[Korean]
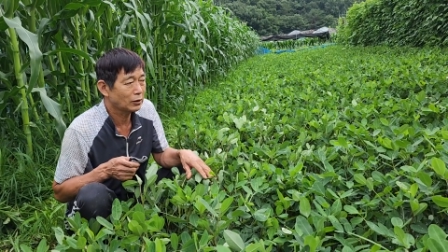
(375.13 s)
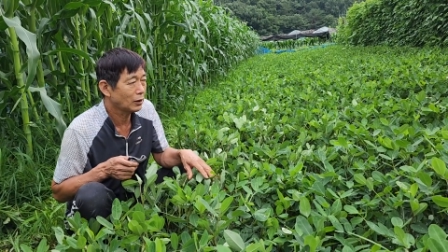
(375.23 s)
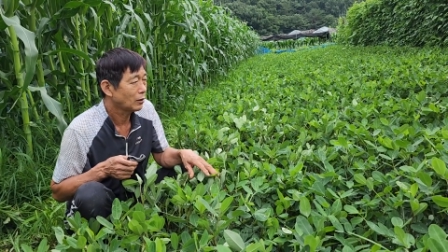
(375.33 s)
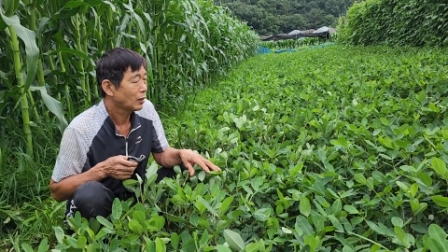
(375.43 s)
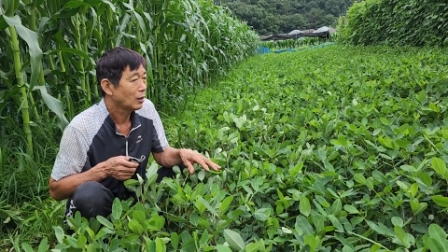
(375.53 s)

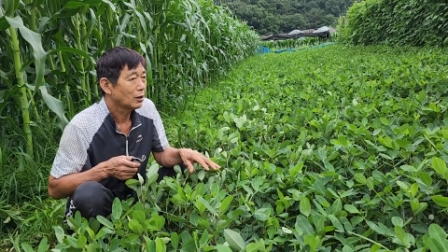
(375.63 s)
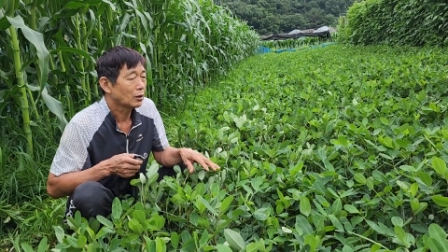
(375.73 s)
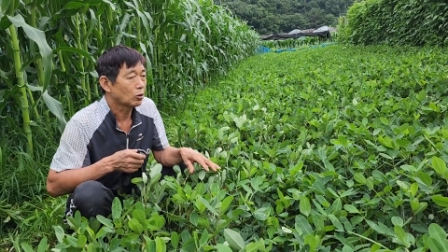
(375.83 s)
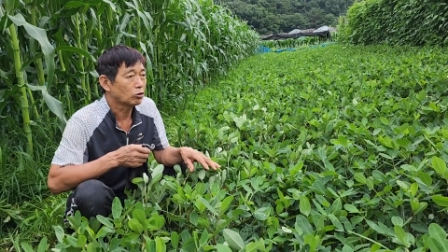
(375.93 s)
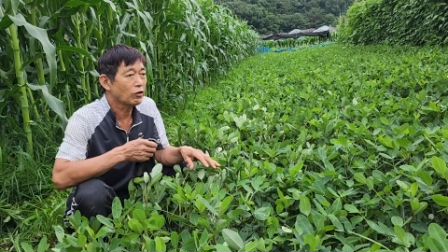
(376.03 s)
근데
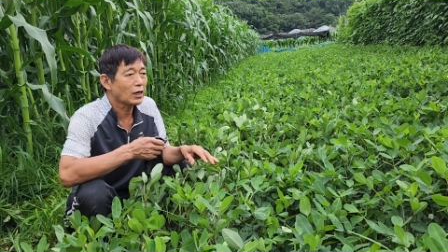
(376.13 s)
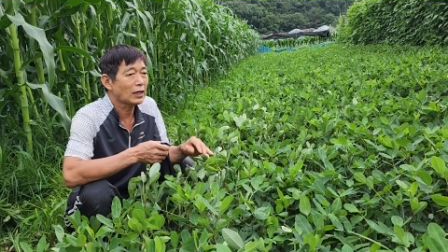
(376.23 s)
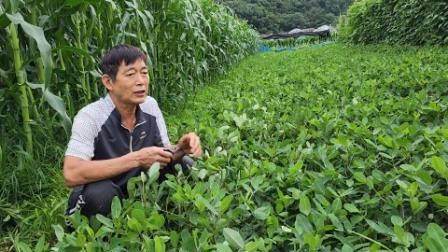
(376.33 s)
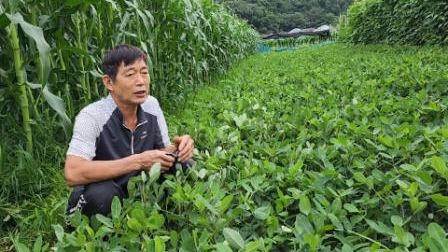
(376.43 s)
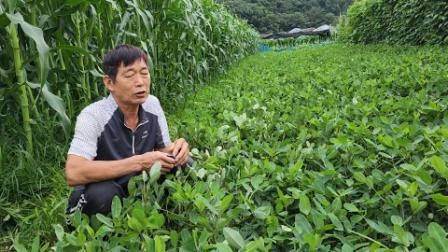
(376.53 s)
그
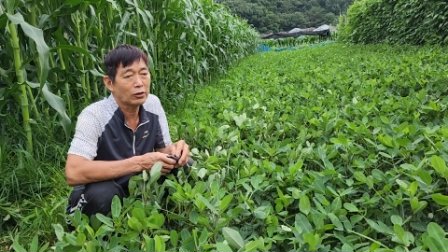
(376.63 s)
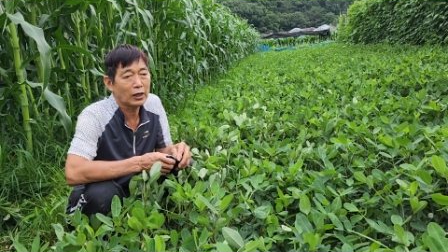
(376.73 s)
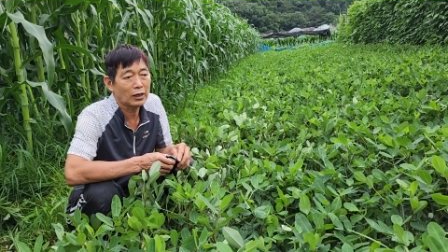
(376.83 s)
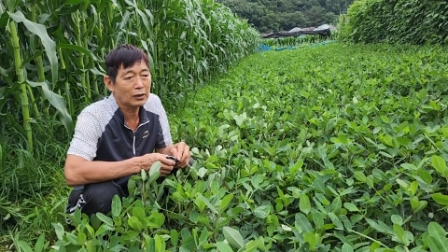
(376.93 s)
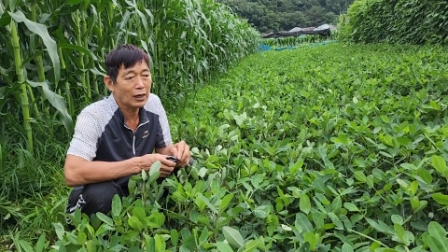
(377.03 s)
수확하시기
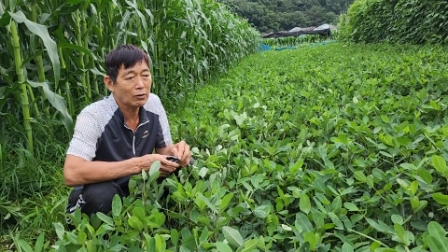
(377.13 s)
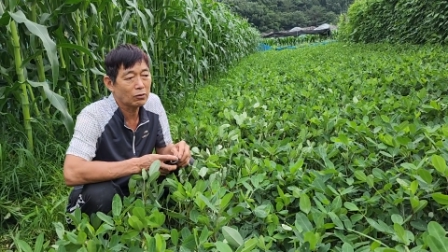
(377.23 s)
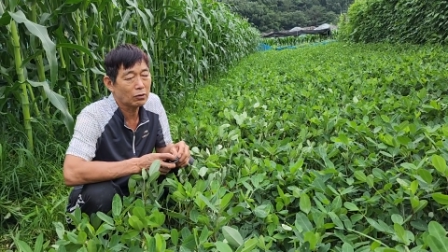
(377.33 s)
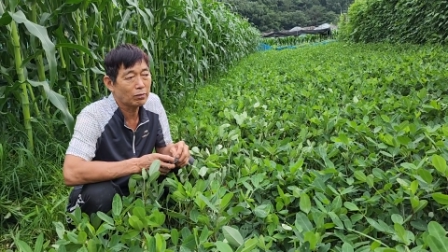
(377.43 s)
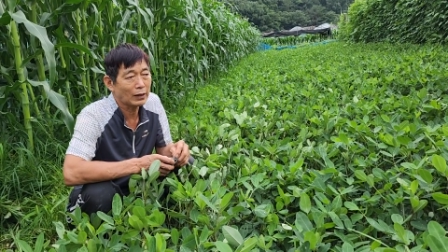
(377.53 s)
전에
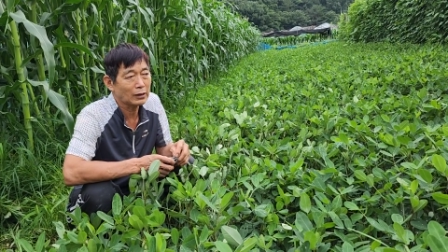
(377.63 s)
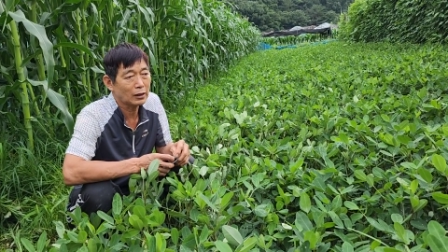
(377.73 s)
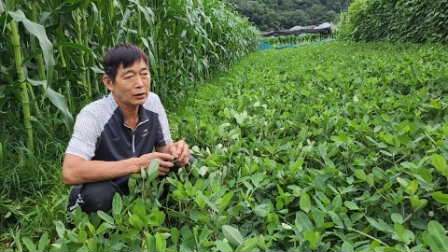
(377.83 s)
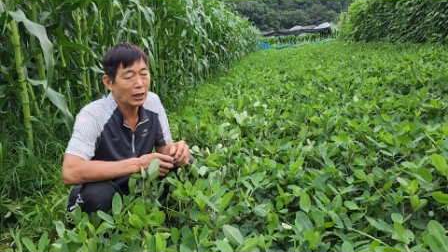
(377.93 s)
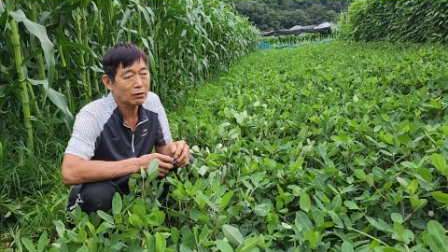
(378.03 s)
땅콩을
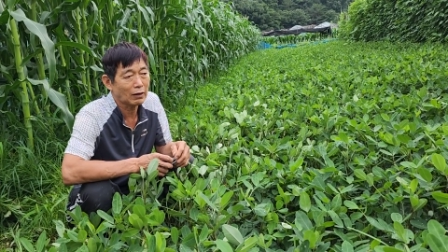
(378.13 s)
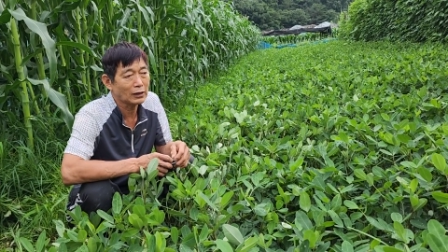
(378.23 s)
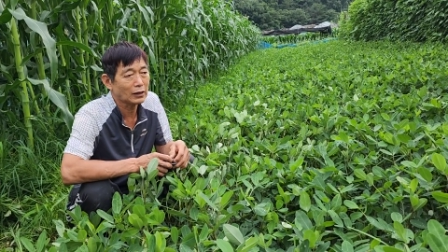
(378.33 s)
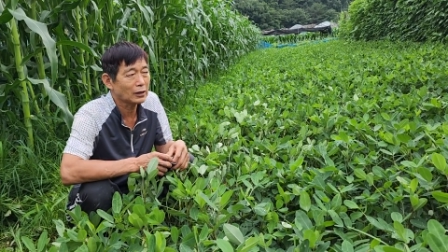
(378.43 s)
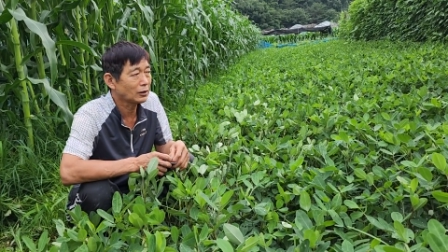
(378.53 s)
밭에 잘
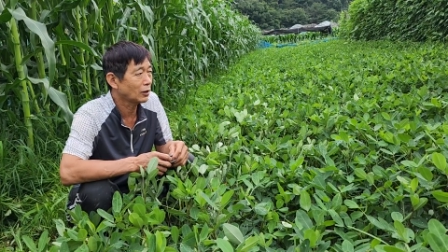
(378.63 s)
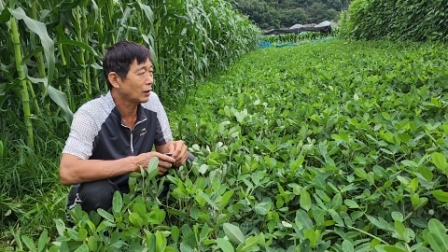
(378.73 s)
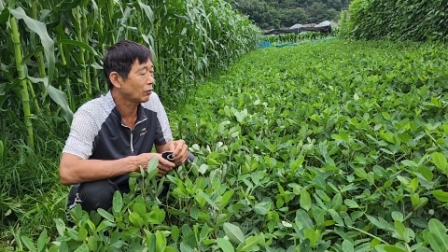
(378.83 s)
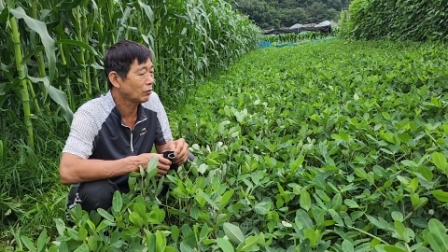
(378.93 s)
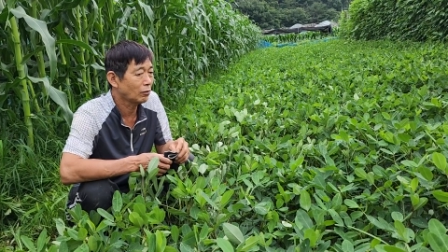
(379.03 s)
관찰을
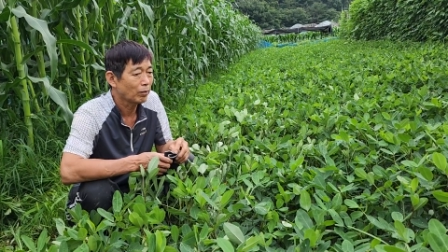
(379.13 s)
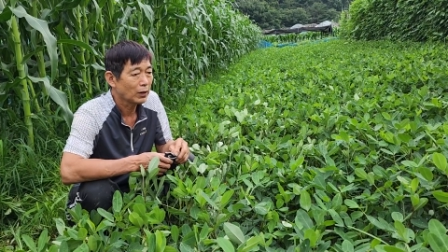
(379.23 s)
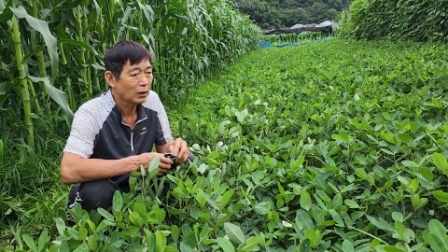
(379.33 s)
하셔가지고